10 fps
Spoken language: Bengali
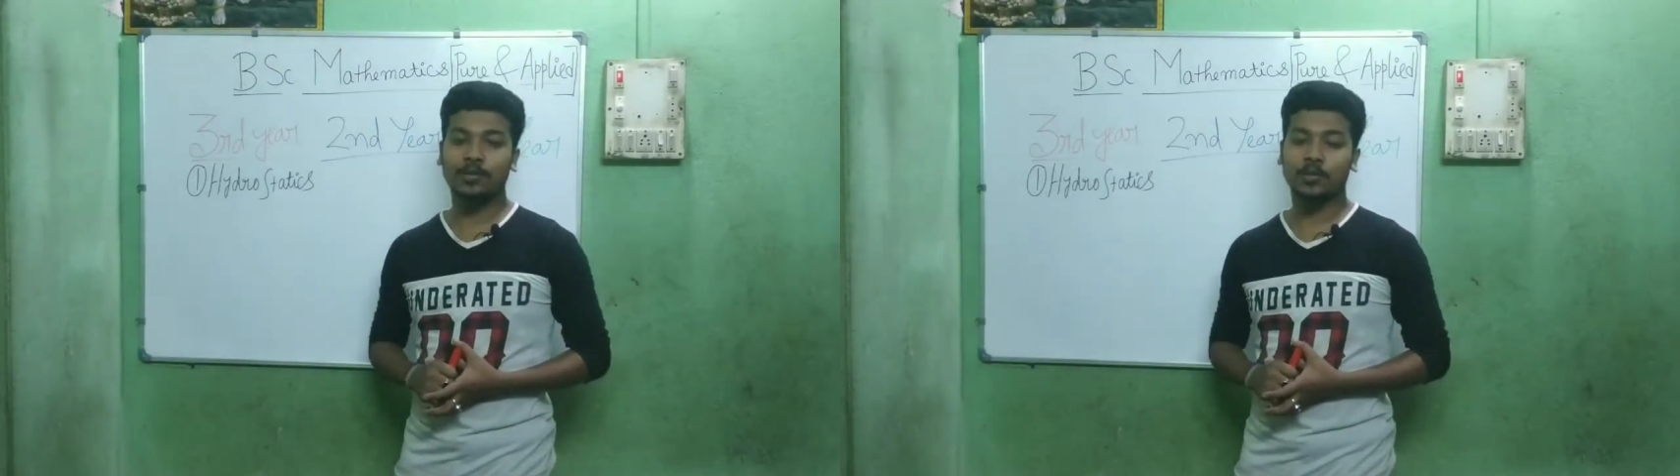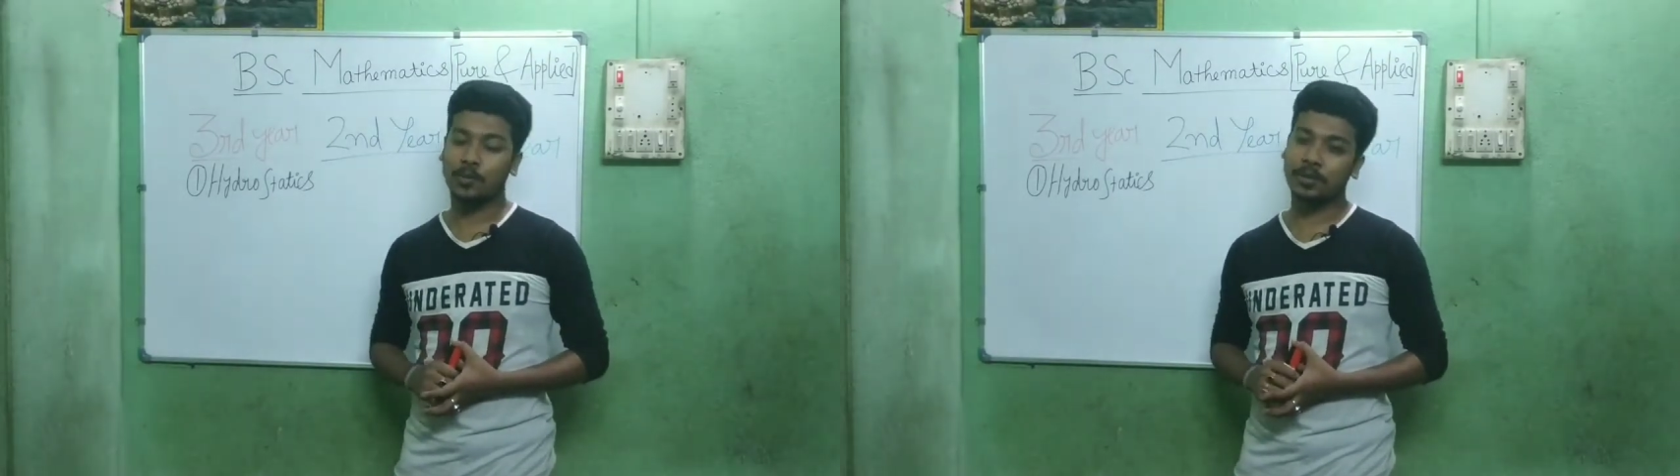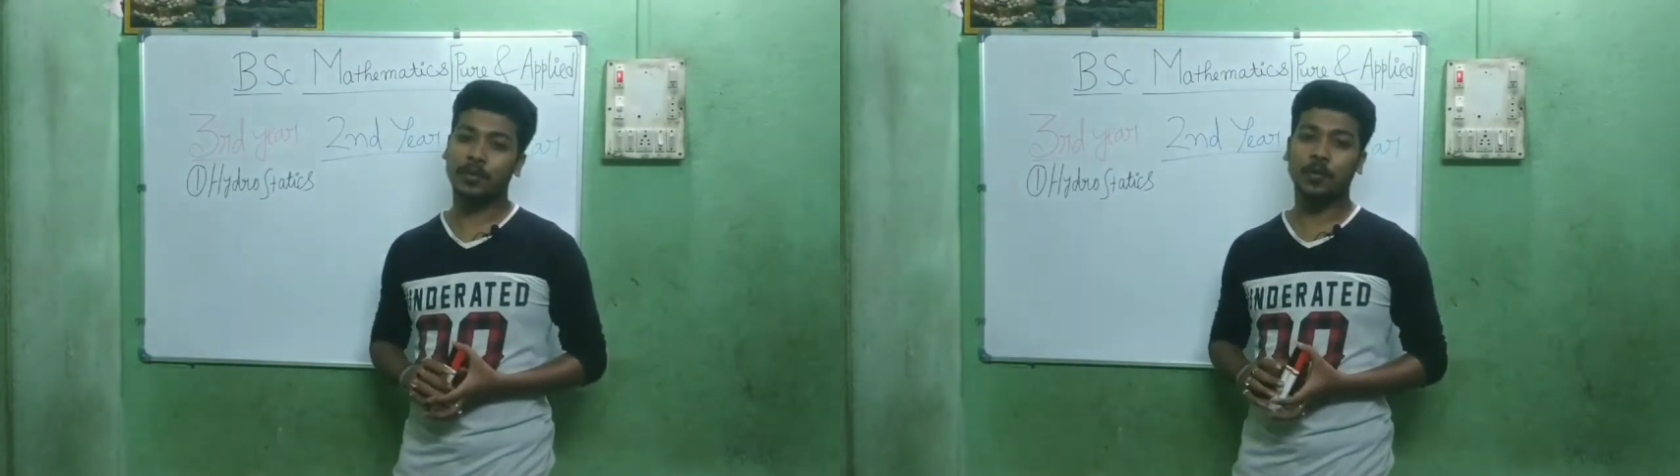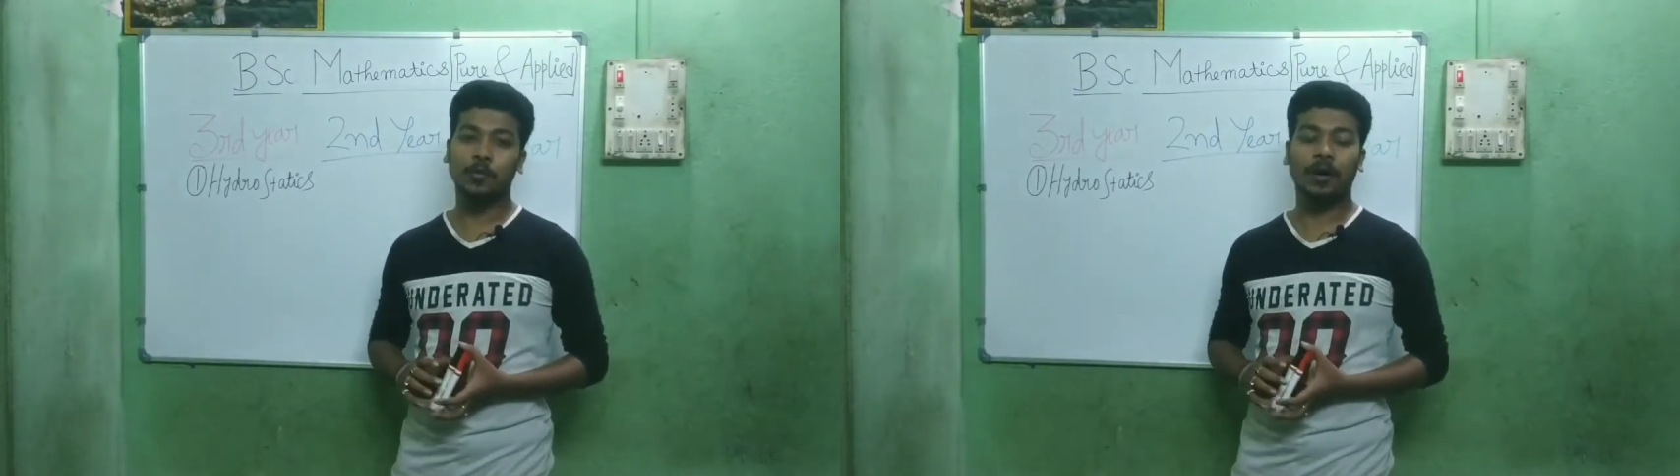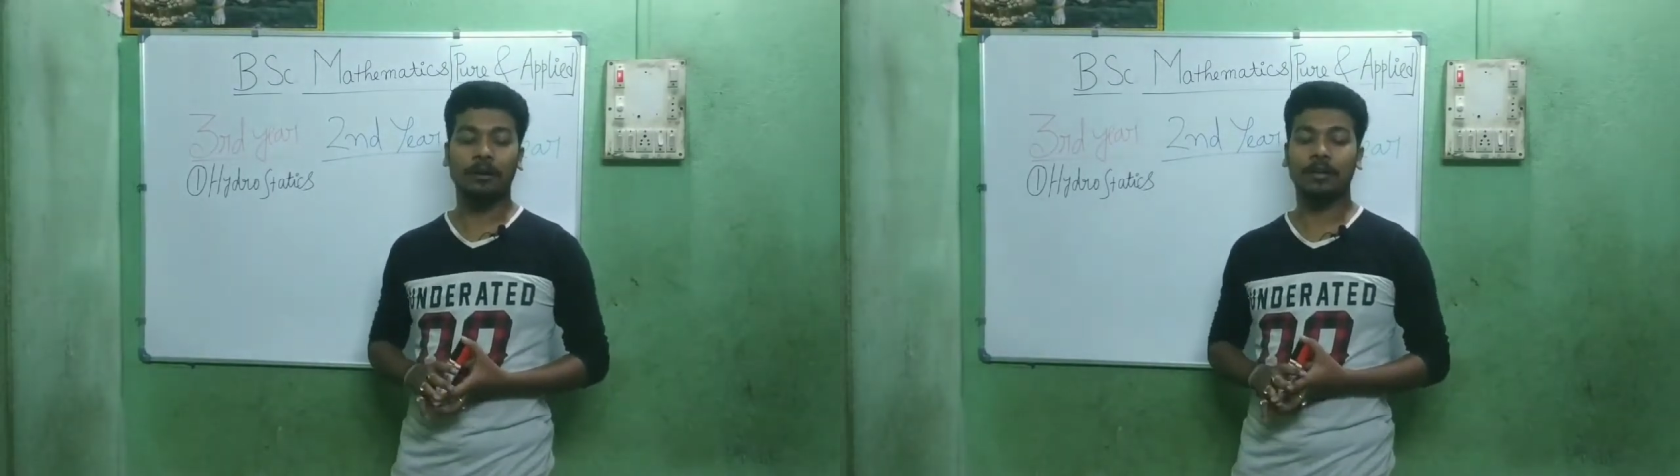তোমাদেরও খুব
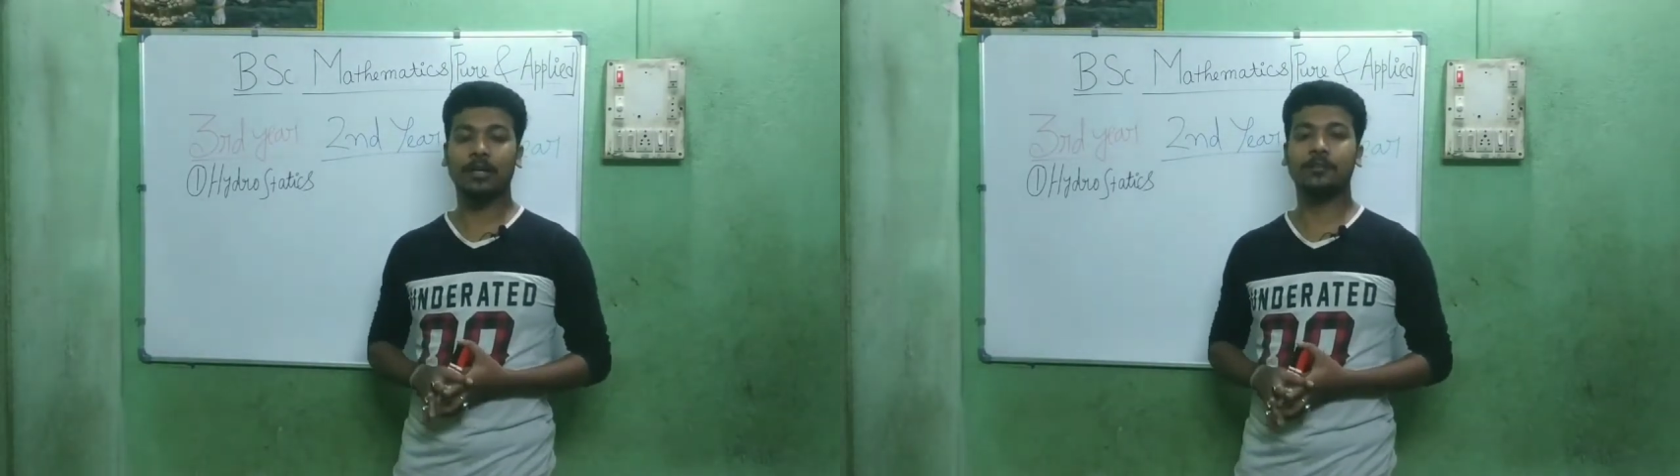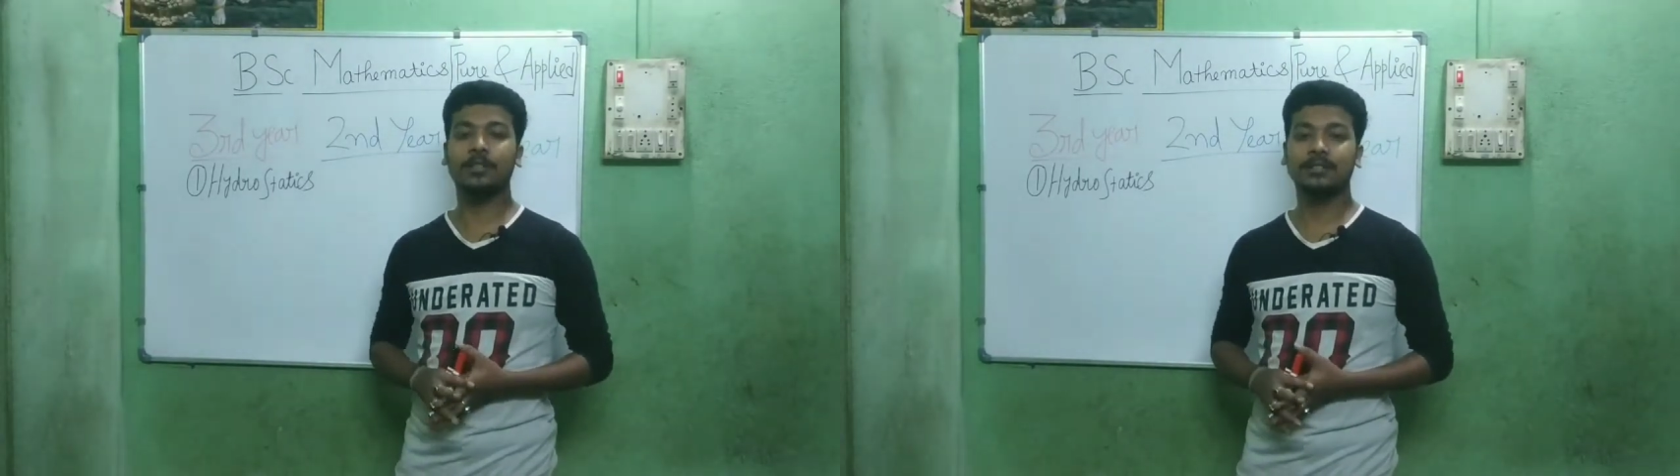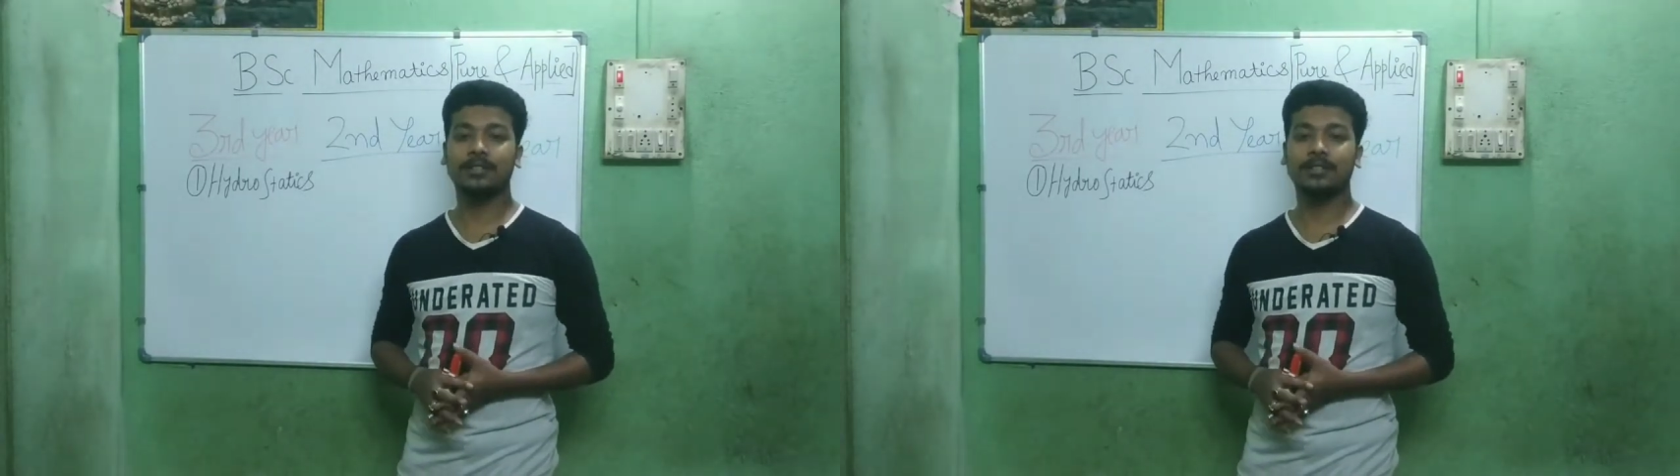ভালো লাগবে